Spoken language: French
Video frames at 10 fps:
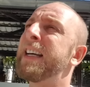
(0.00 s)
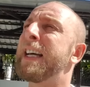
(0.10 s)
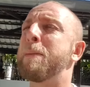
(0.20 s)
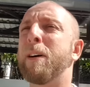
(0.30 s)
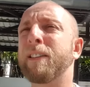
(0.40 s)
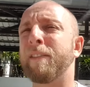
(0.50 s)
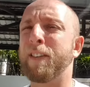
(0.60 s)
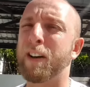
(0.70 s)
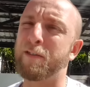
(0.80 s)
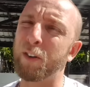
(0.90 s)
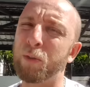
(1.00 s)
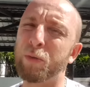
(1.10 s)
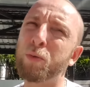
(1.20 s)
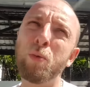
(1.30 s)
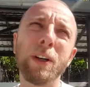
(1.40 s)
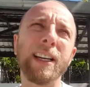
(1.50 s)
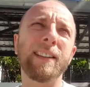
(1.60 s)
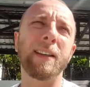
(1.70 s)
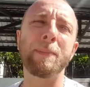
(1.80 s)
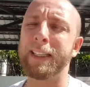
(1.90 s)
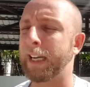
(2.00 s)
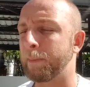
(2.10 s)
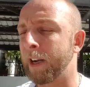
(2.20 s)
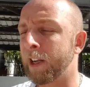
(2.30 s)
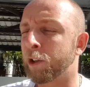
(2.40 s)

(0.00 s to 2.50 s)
et eh ben, ça fait un vent de fou et c'est pas terrible.